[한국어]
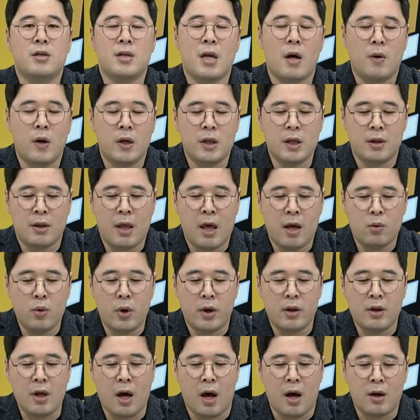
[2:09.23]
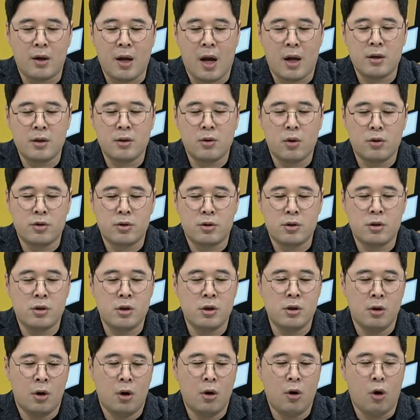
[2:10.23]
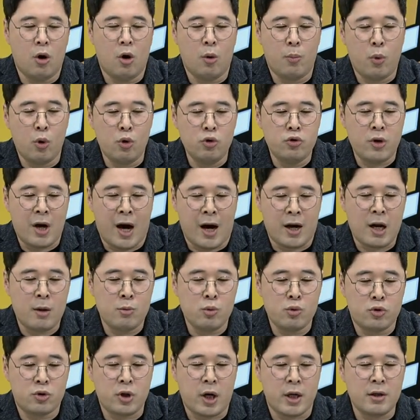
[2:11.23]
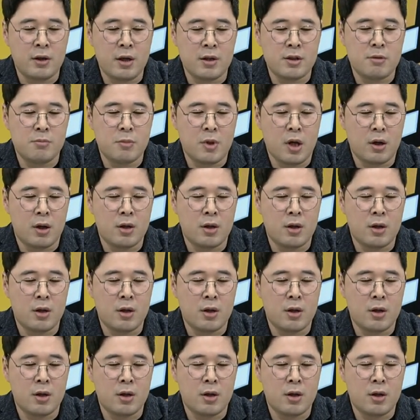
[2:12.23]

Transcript: 상환이 되고 있다라는 것을 어, 볼, 알아볼 수가 있겠습니다.